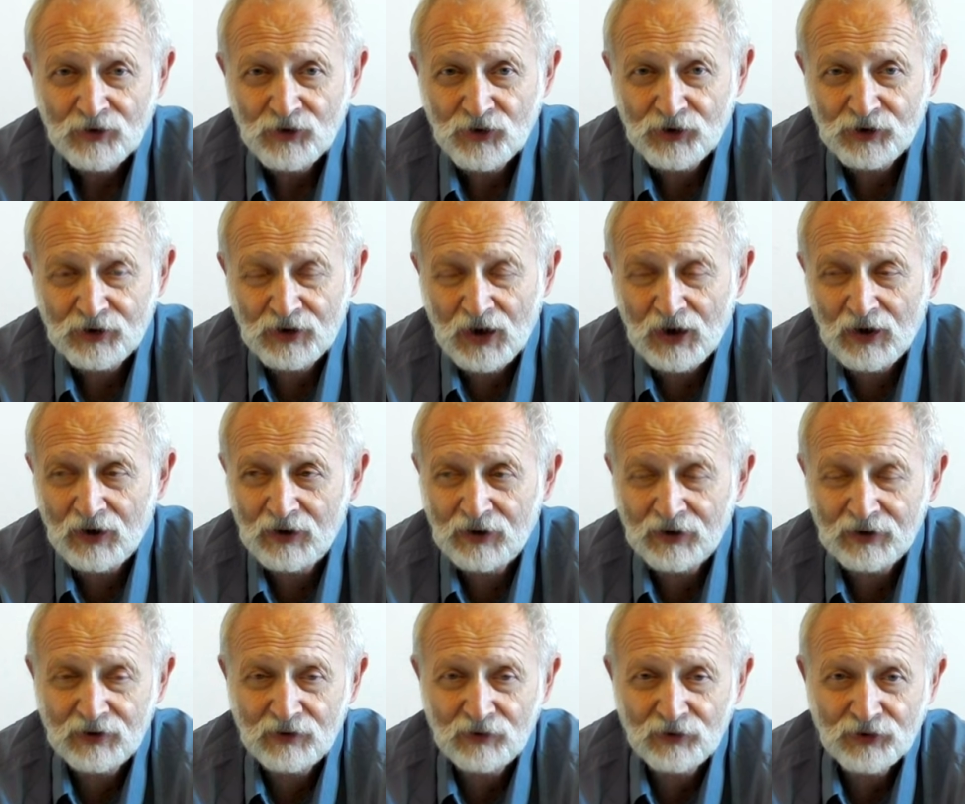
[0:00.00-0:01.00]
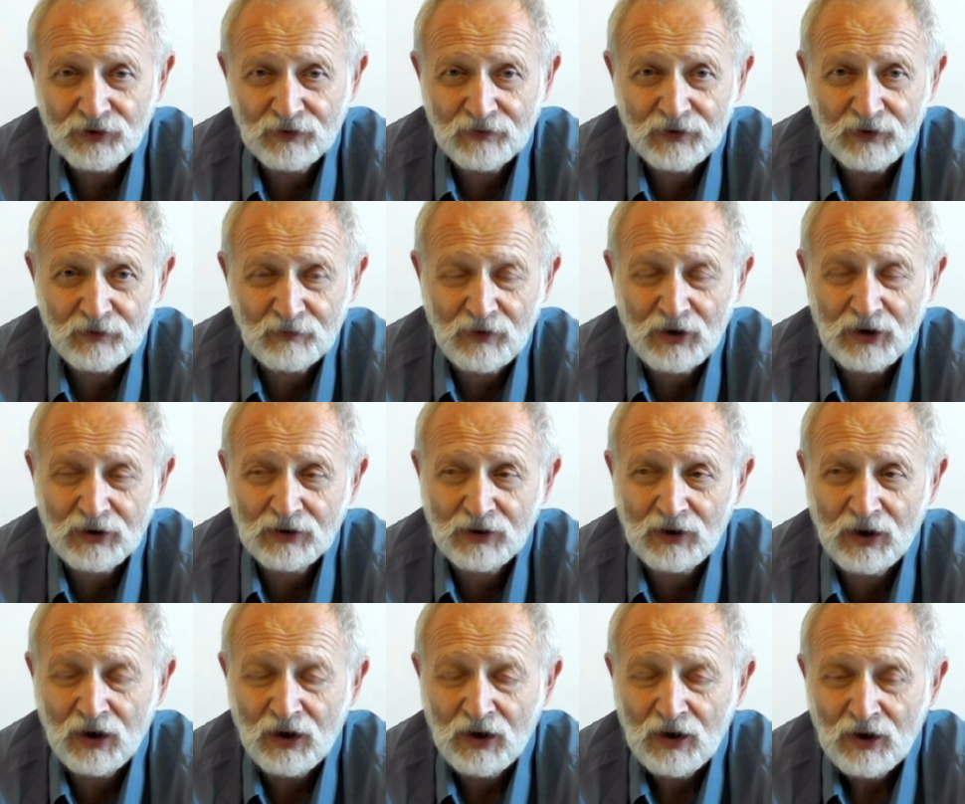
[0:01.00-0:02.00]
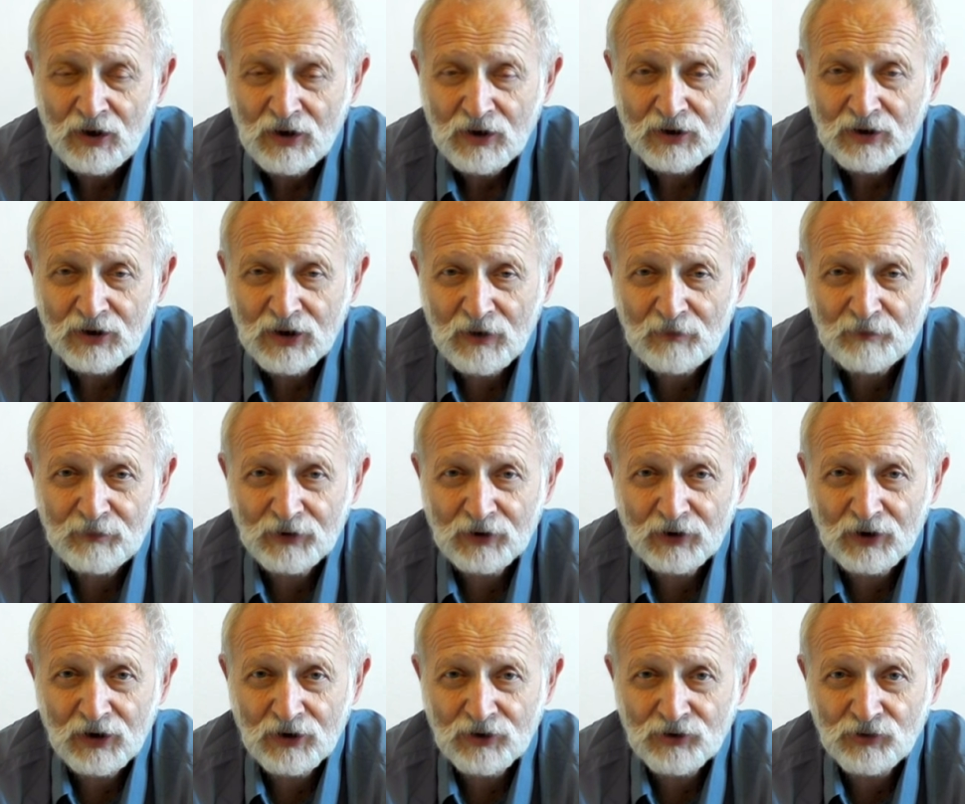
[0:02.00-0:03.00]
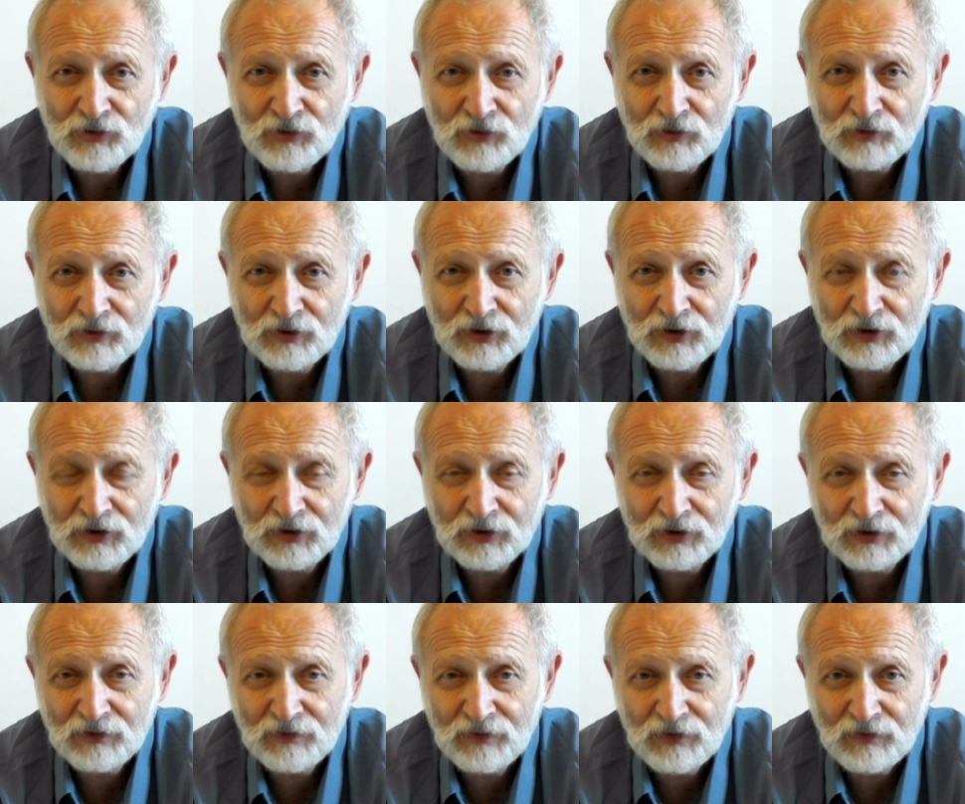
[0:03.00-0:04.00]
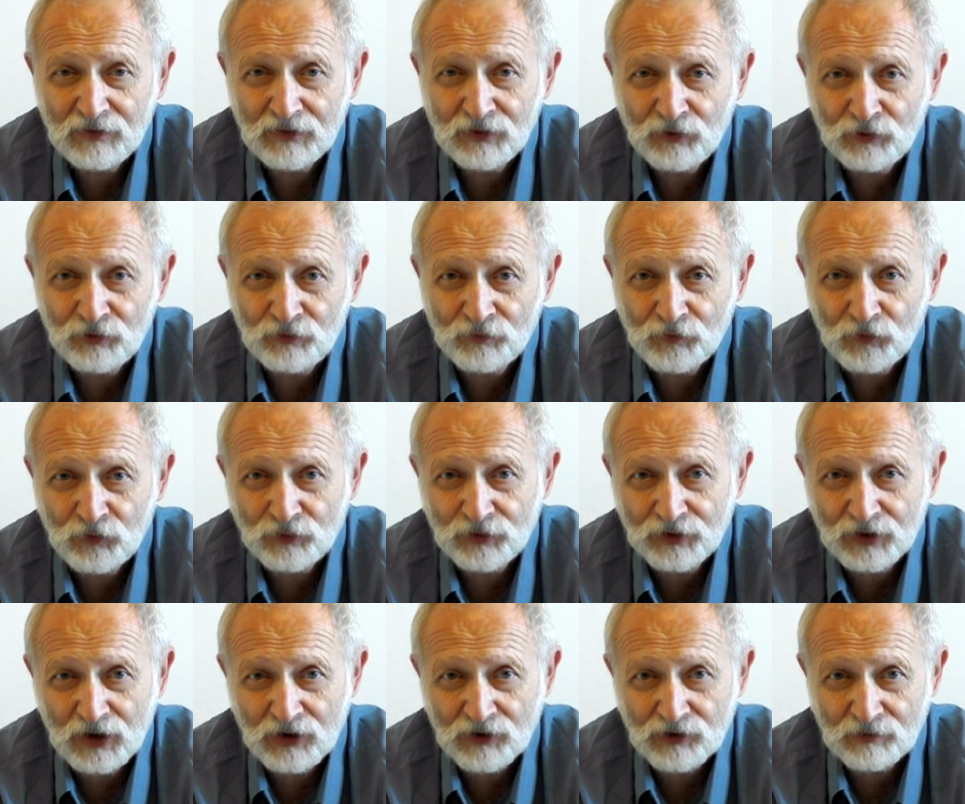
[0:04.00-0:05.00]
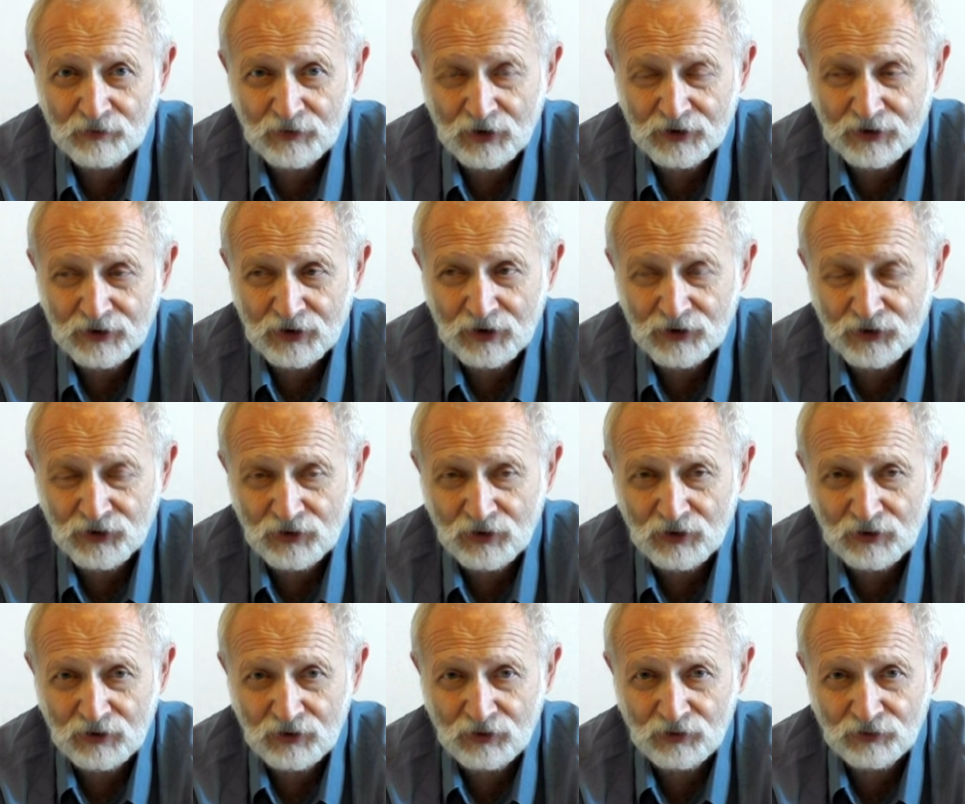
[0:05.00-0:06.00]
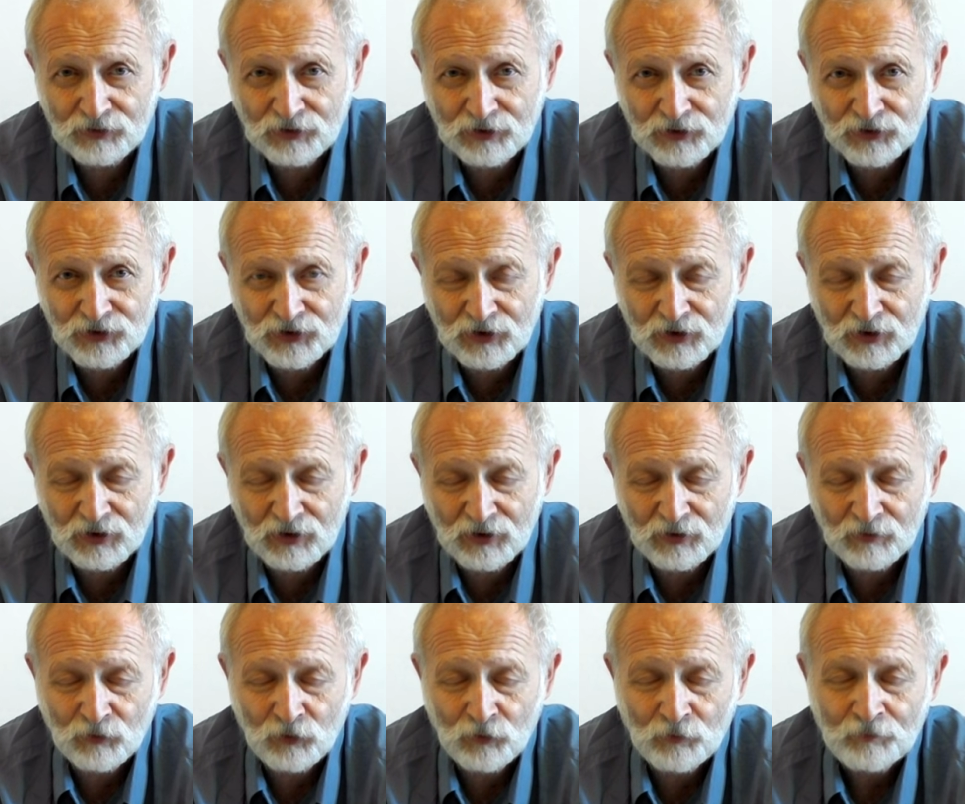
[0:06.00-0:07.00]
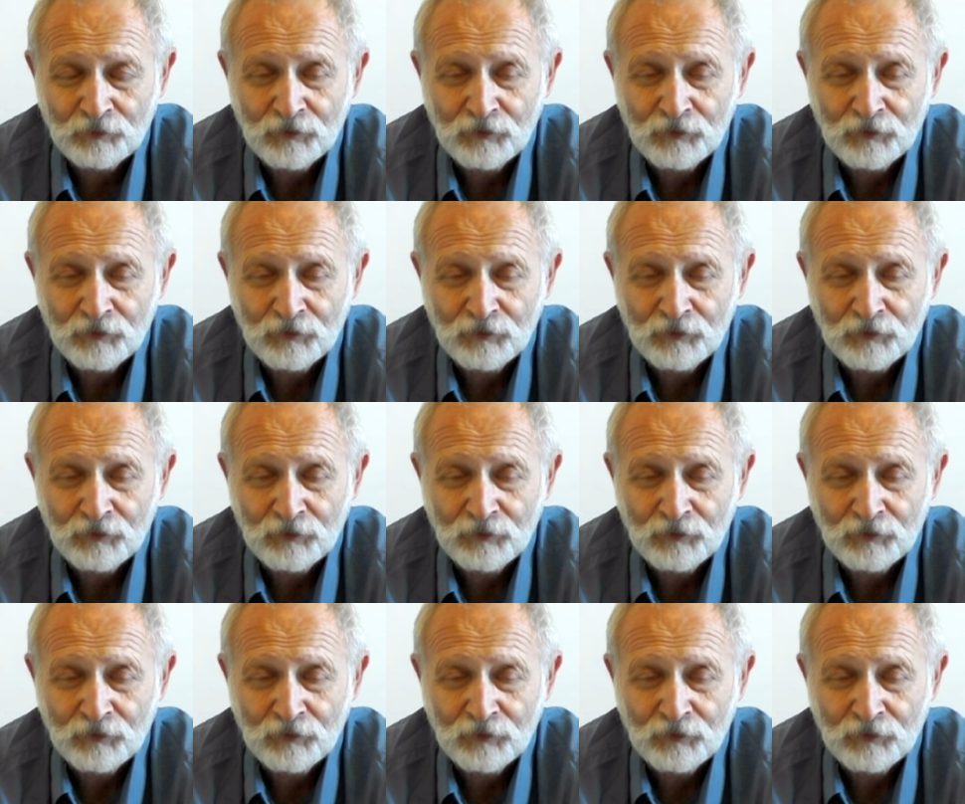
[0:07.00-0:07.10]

читая это очень внимательно, я прихожу э, к выводу, ну, скажем, достаточно неутешительному.